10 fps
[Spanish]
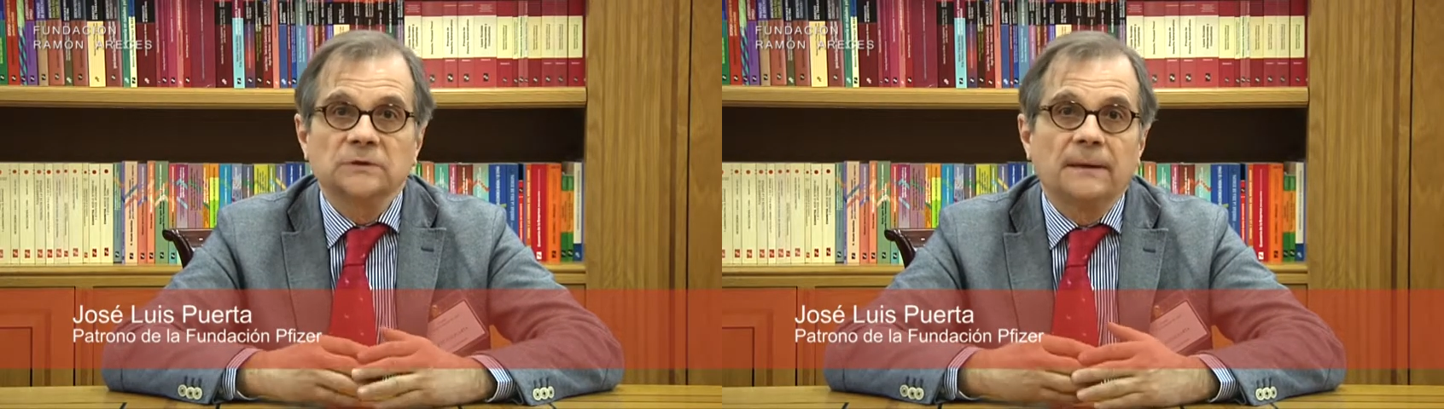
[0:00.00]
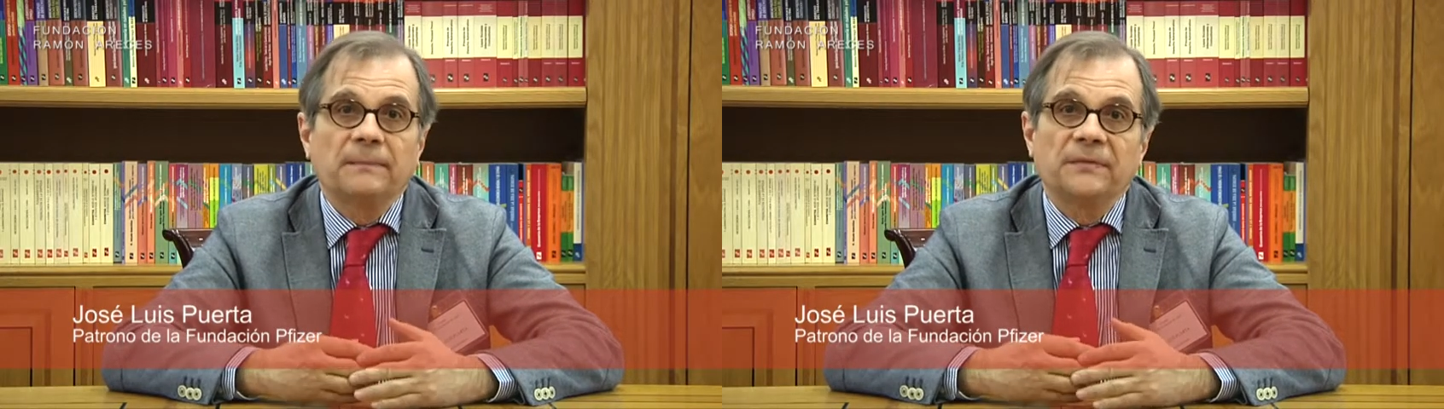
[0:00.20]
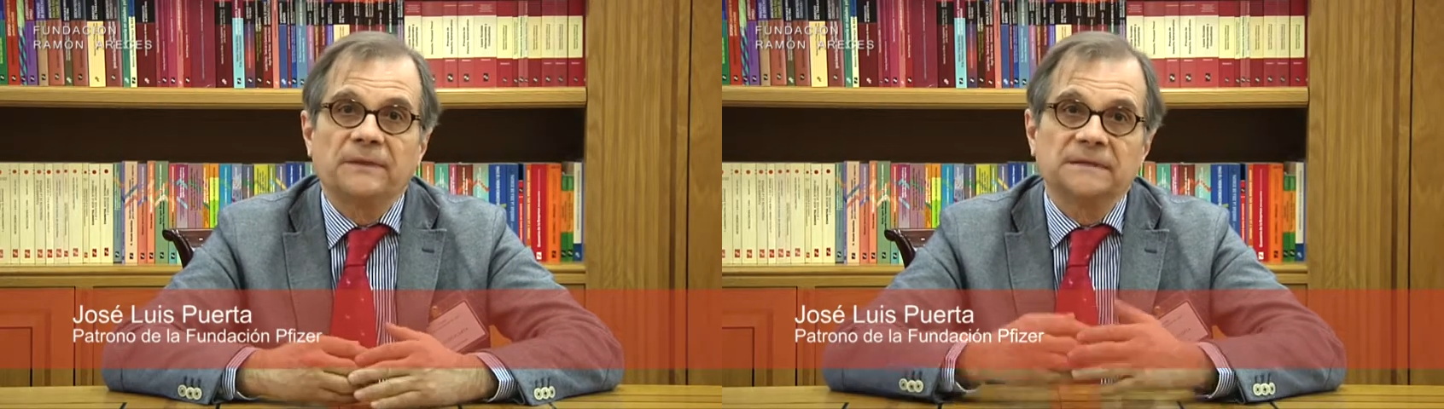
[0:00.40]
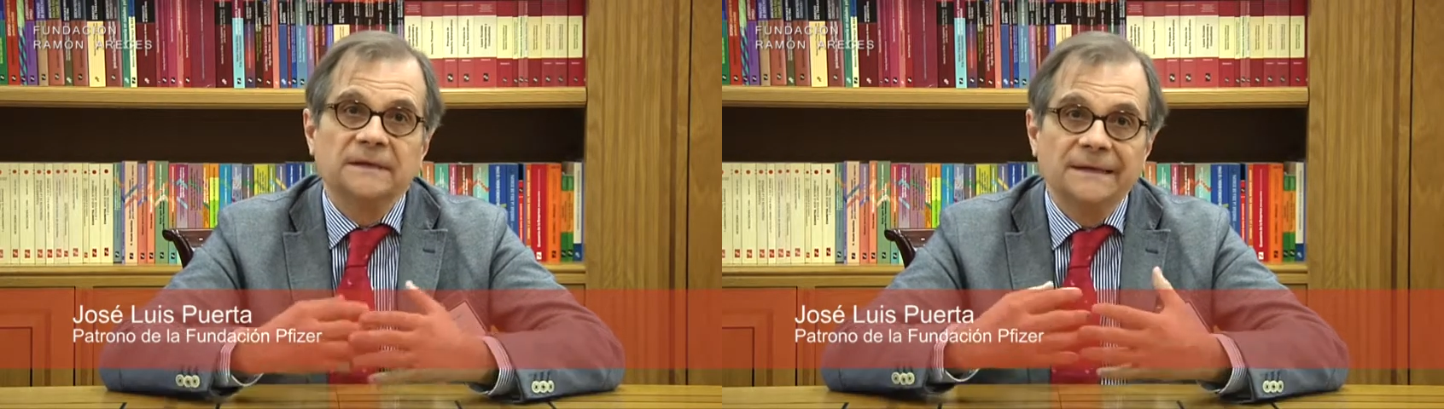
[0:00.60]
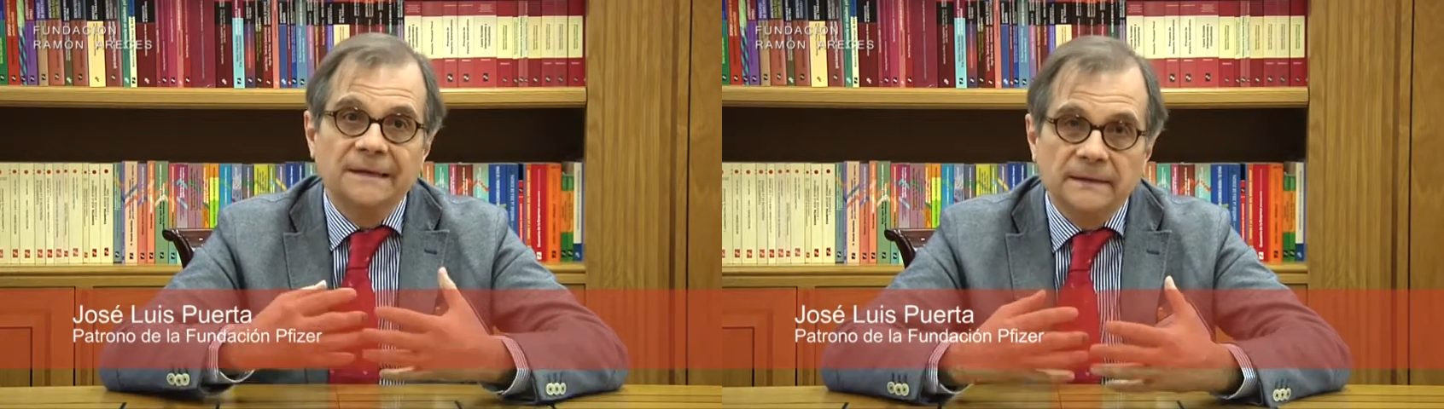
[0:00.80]
capaces
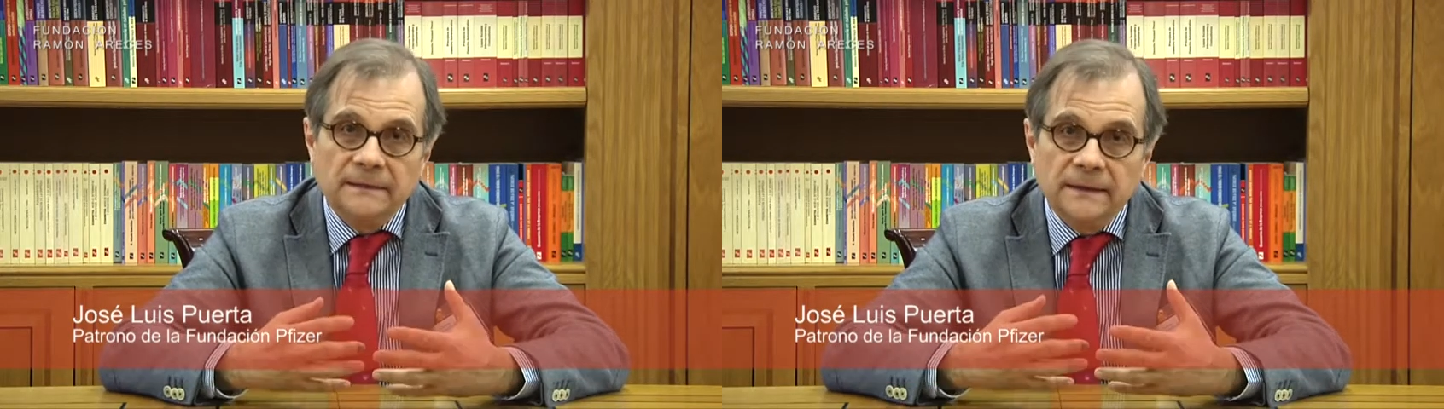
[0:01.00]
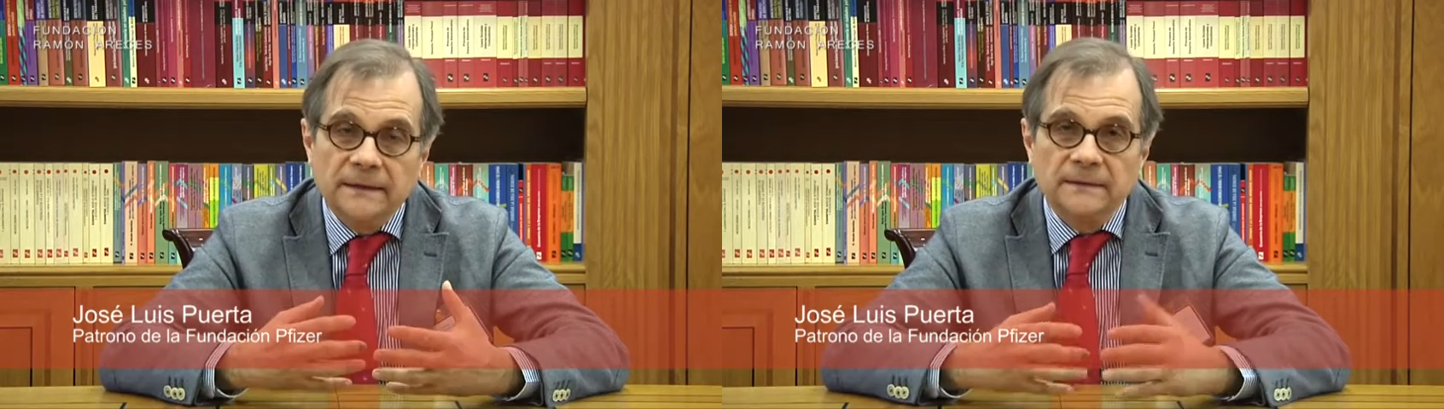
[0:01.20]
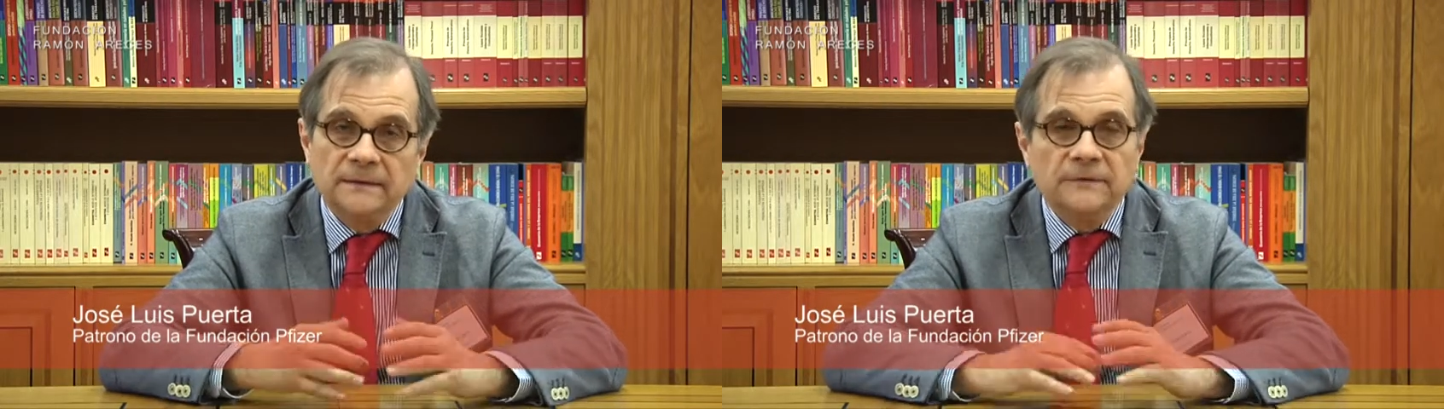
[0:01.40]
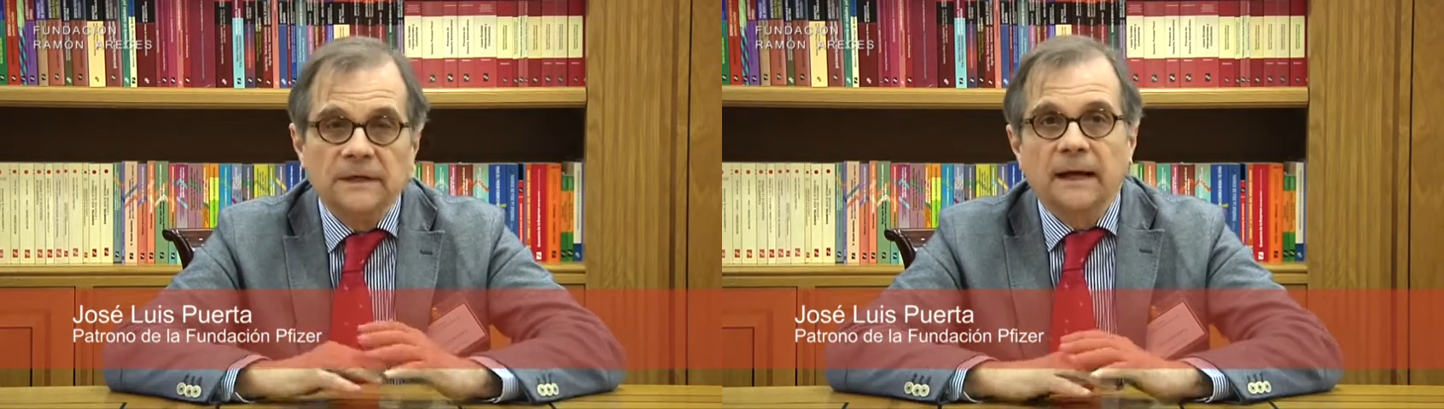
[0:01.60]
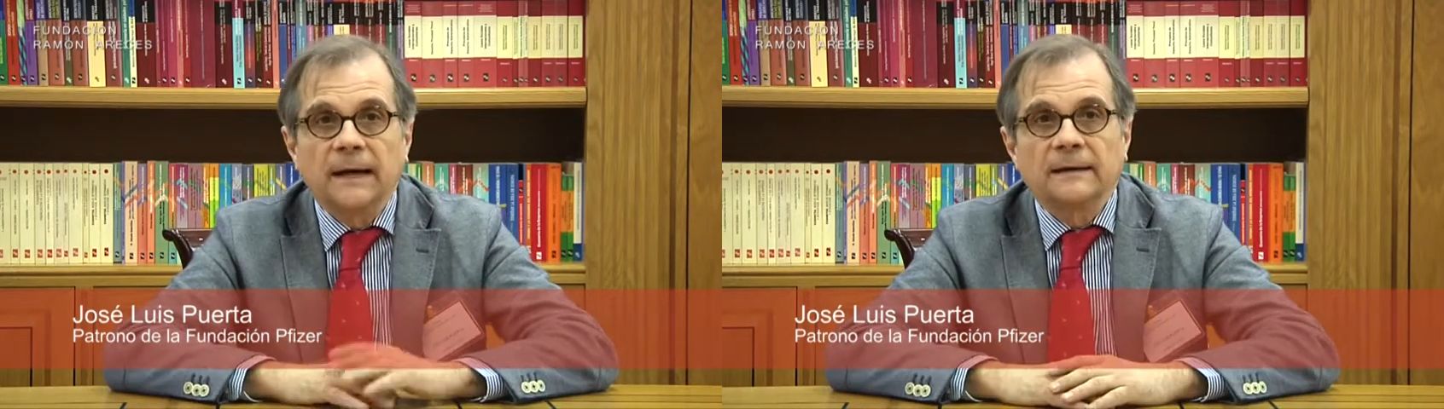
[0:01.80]
de
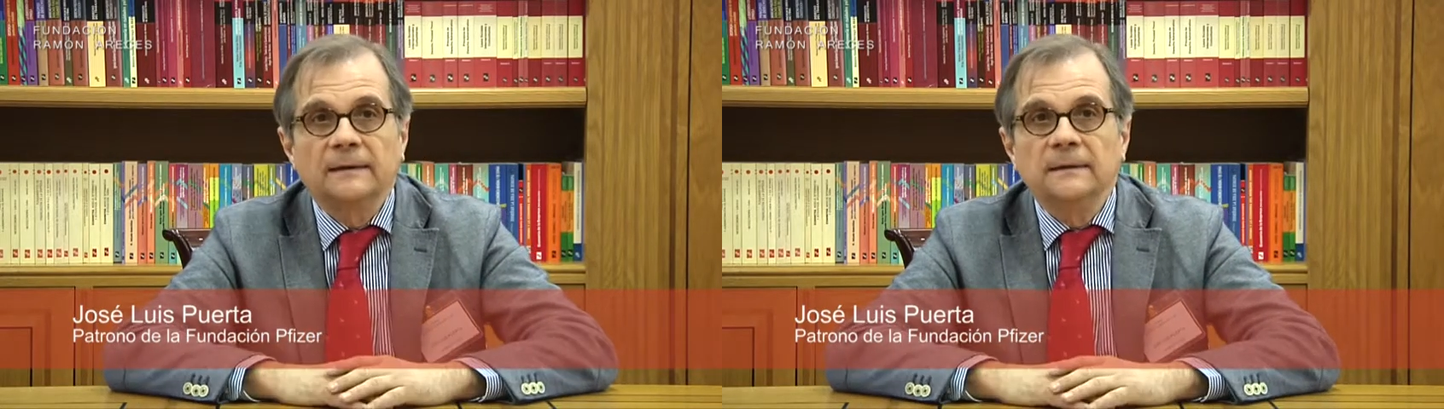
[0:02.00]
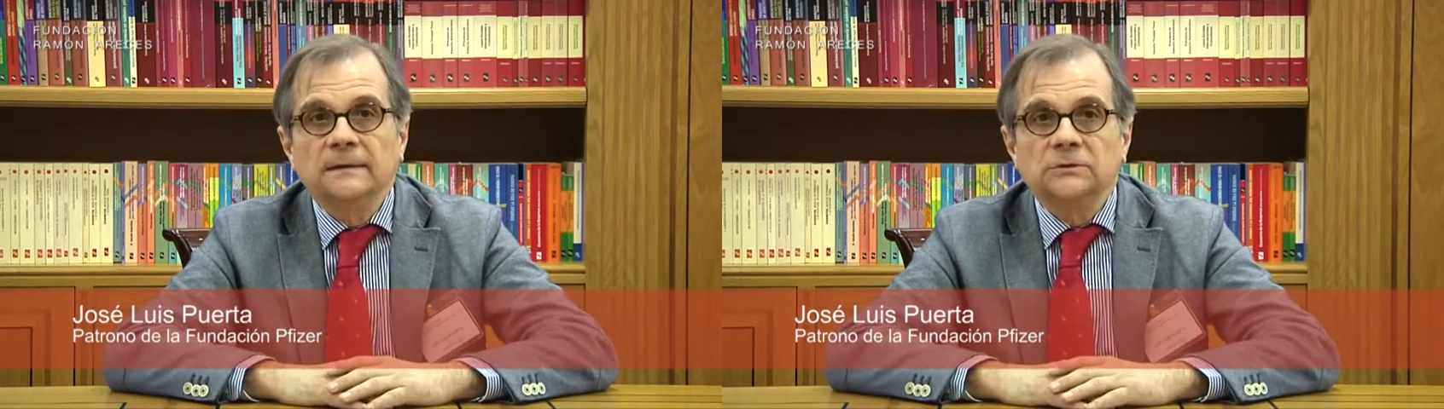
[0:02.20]
identificar